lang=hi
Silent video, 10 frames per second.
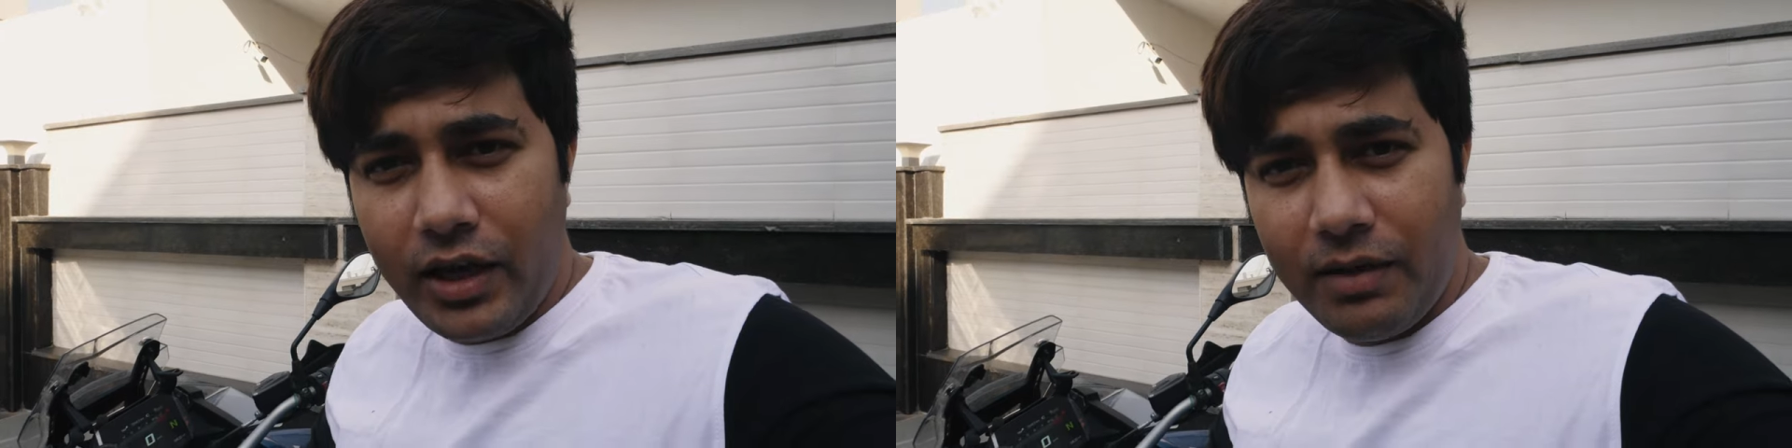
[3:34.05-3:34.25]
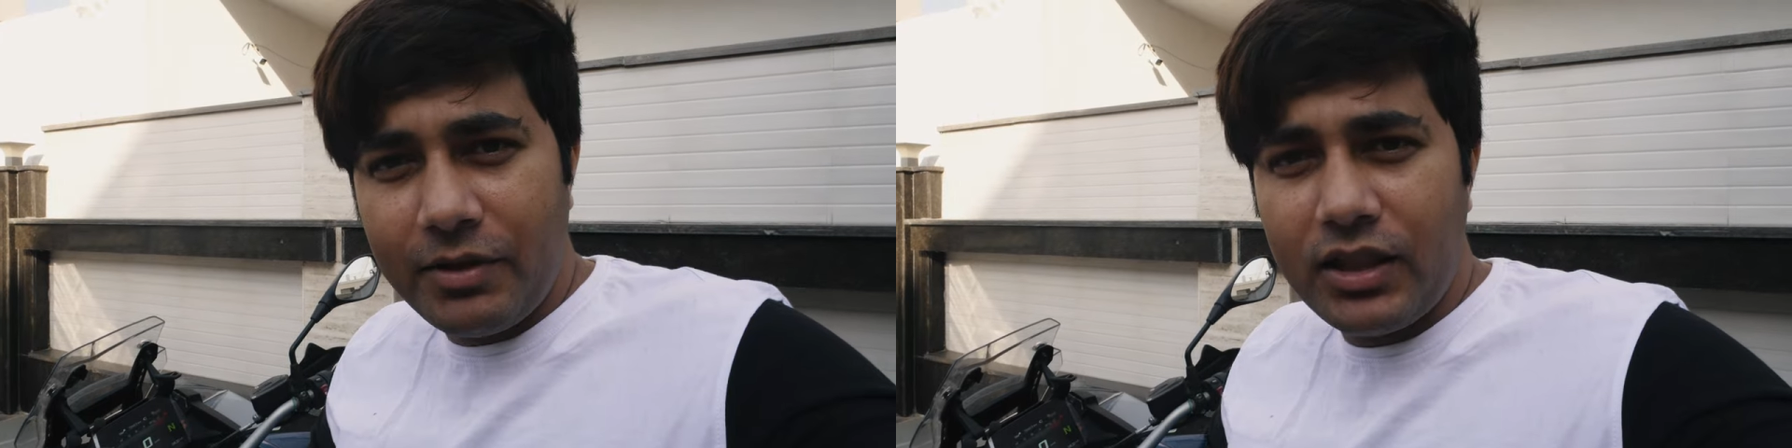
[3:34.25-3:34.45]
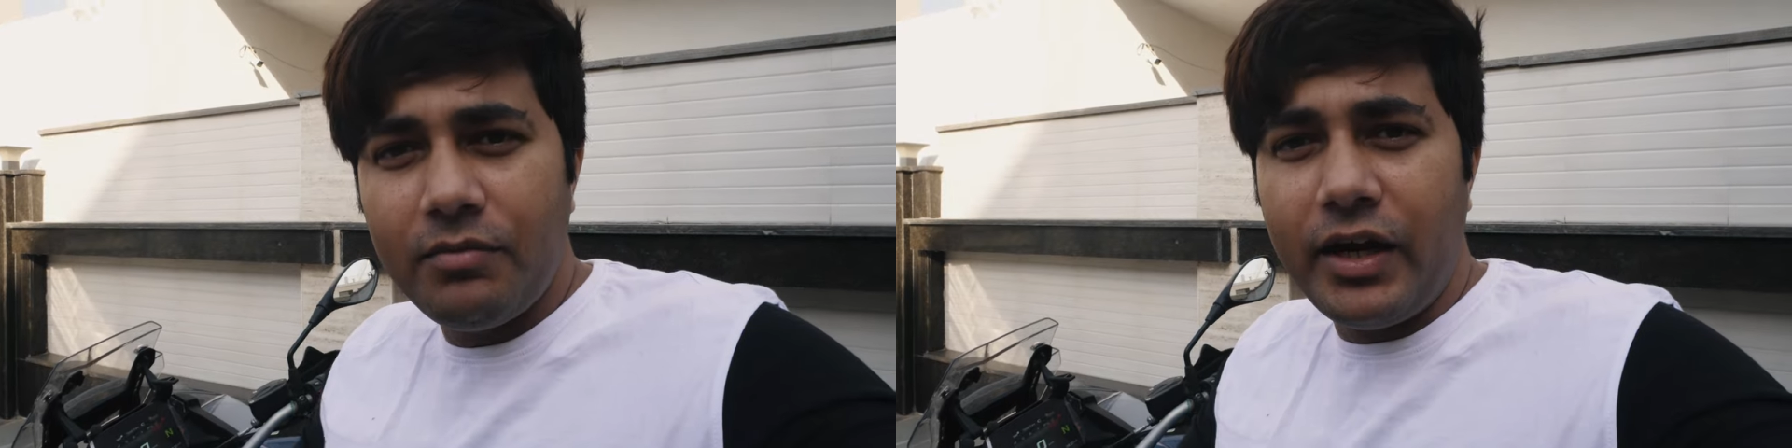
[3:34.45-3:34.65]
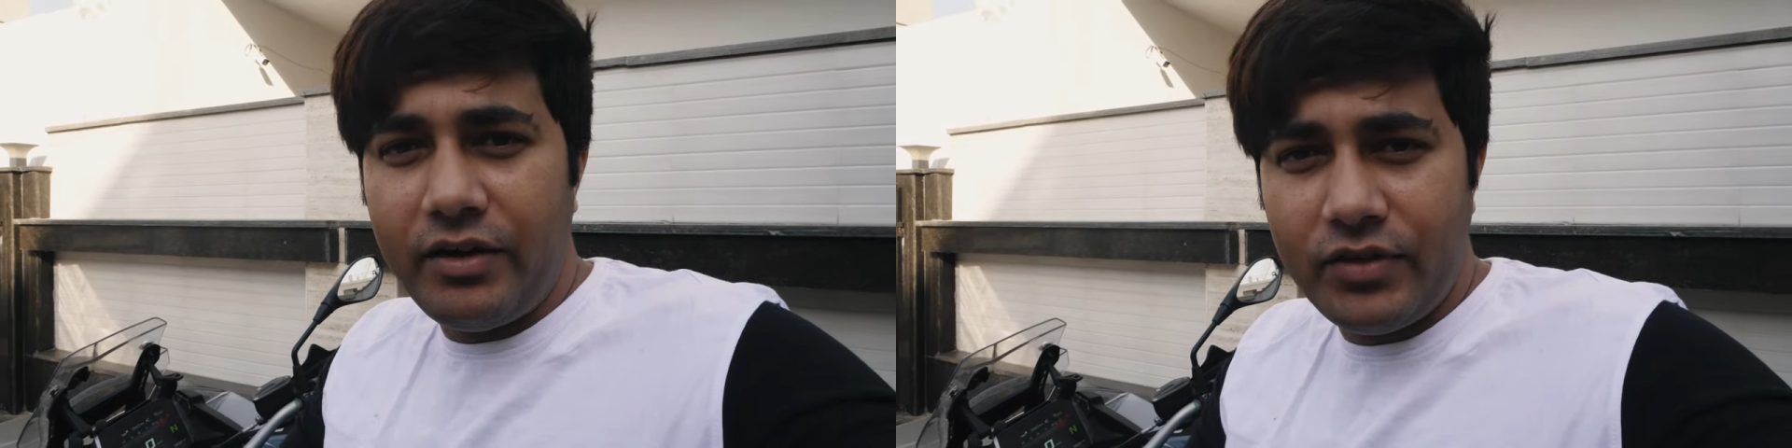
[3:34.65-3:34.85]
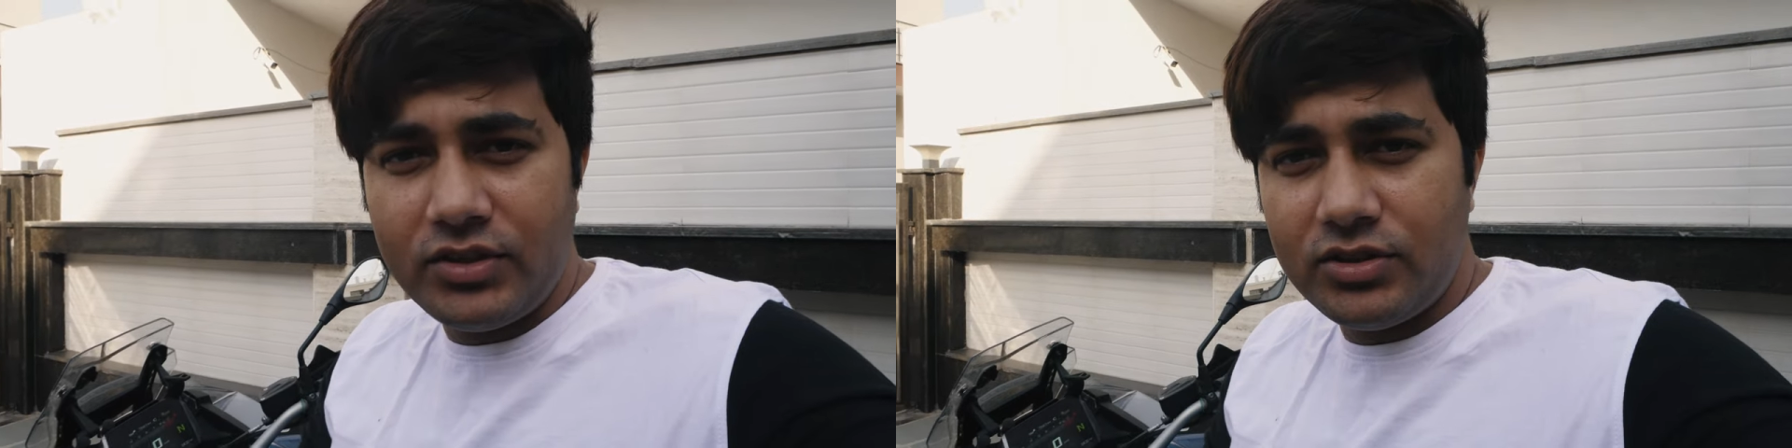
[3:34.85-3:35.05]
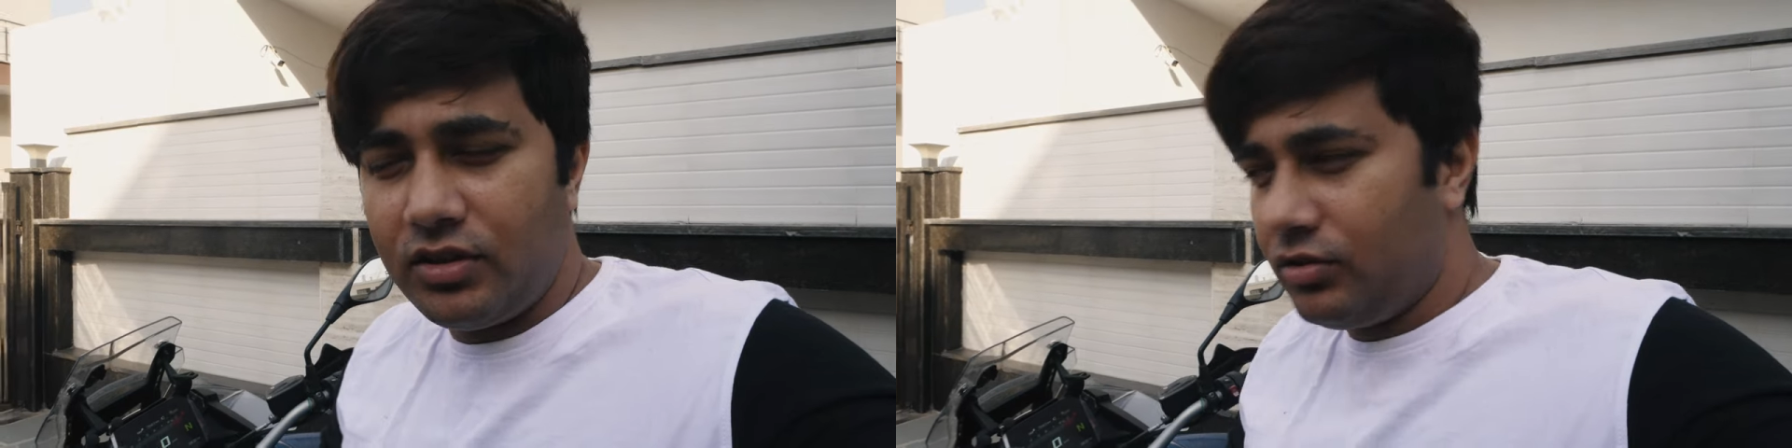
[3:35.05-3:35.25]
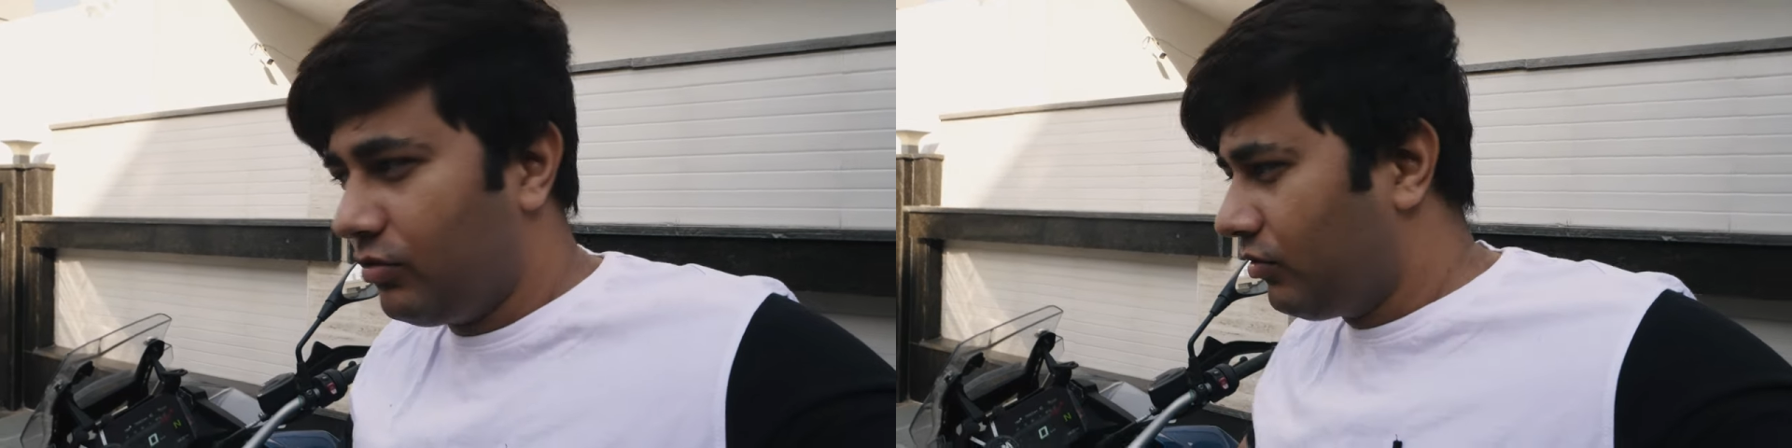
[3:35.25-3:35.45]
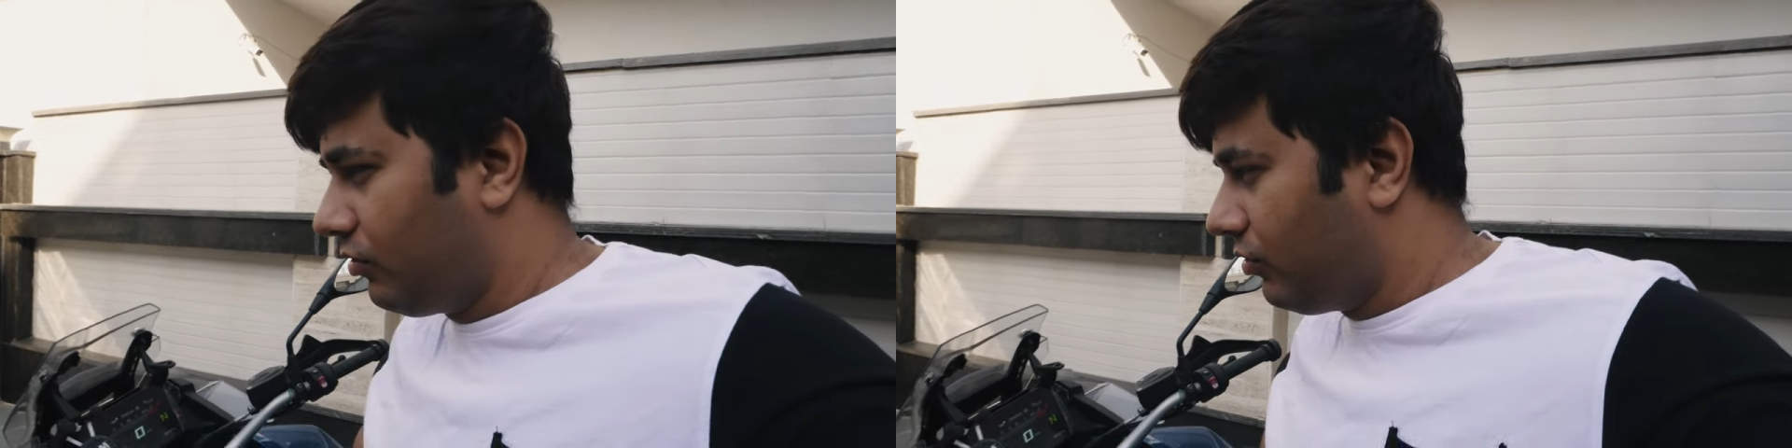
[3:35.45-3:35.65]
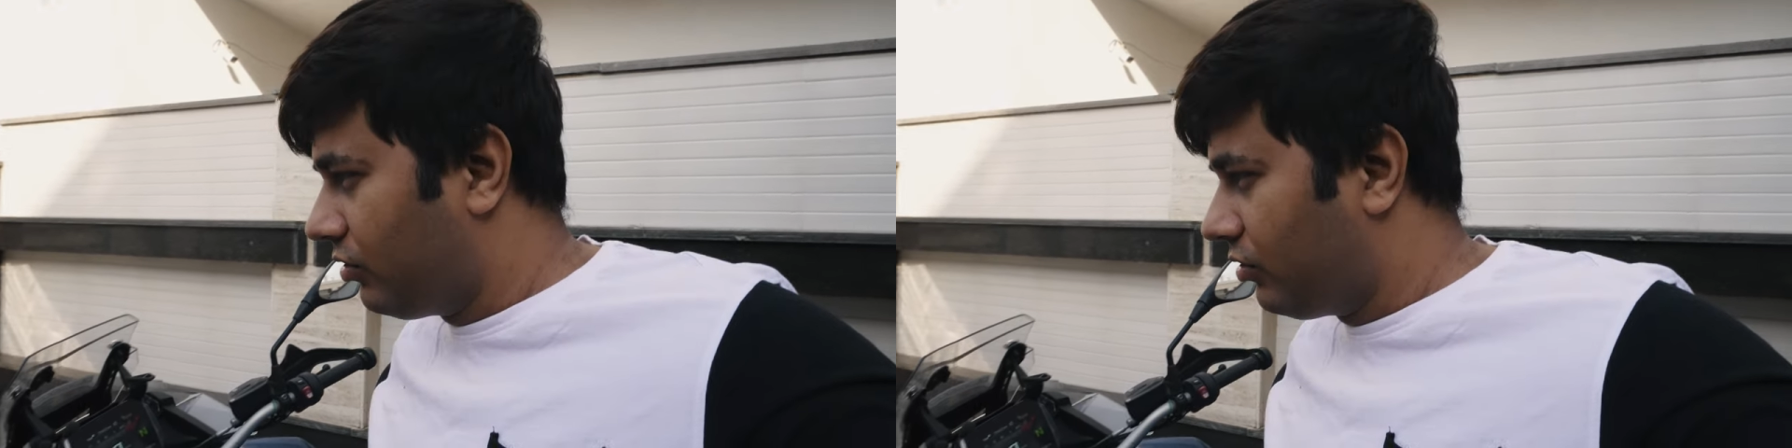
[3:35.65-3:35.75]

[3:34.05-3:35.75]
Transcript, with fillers: ए मतलब एडवेंचर तो